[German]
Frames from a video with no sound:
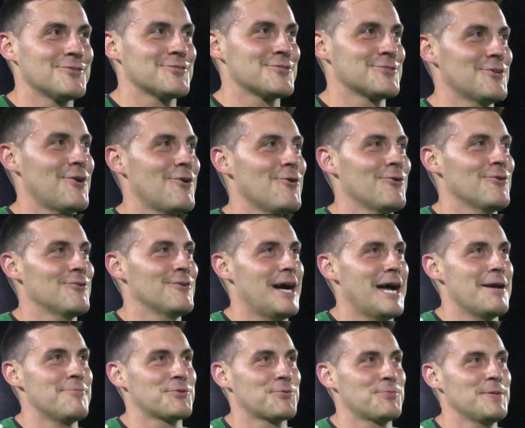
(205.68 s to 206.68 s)
Es sind noch
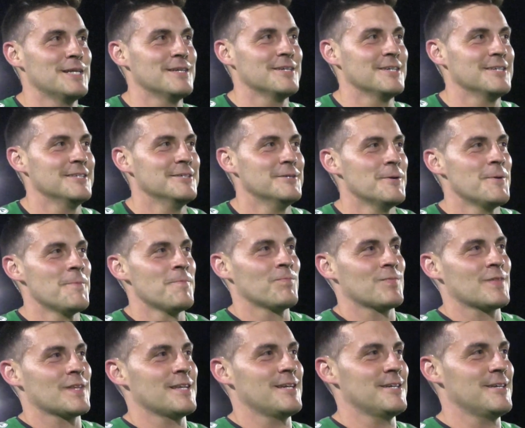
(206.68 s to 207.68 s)
Heimspiele,
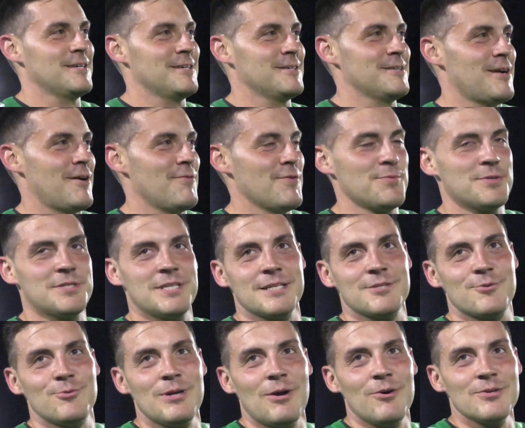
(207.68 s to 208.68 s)
äh, haben wir bis
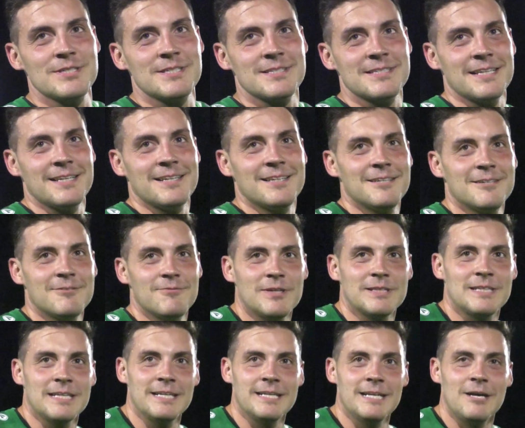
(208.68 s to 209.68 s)
jetzt gut ausgesehen.
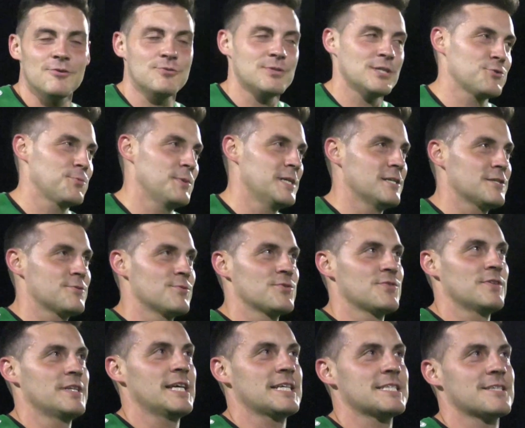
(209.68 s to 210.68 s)
Was da den Auswärtsspielen ist,
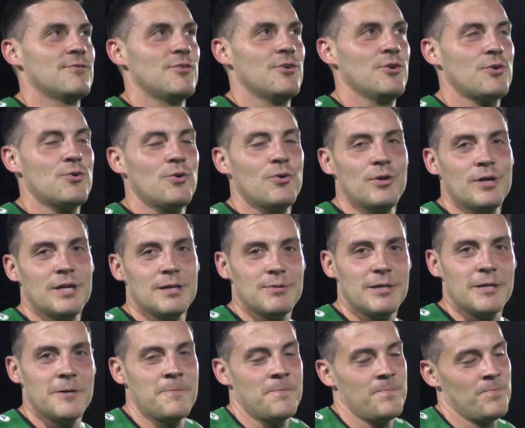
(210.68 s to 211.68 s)
müssen wir nächste Woche gucken.
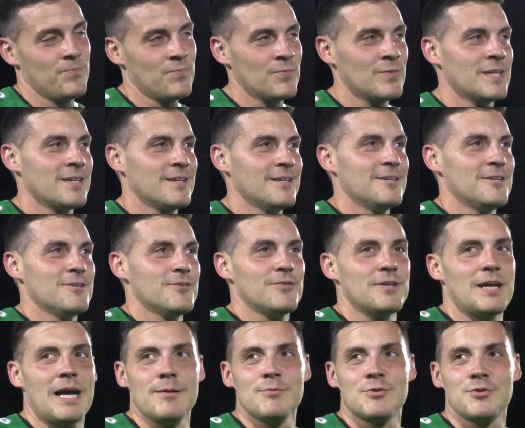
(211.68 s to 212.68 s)
Aber
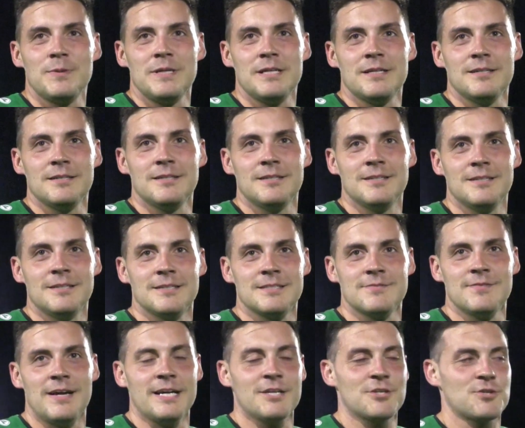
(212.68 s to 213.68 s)
für Heimspiele
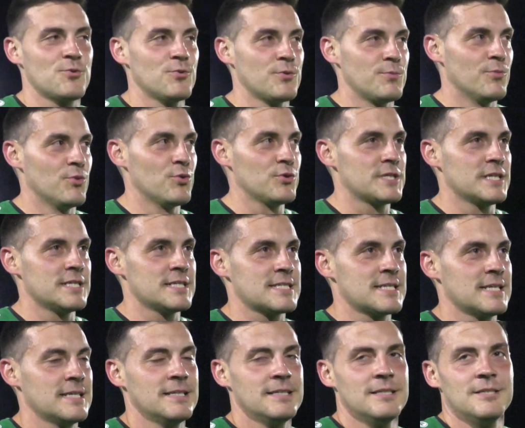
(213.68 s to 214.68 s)
sind wir eigentlich guten
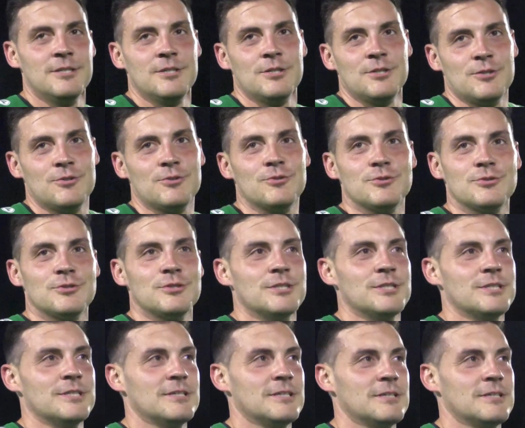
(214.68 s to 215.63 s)
Mutes und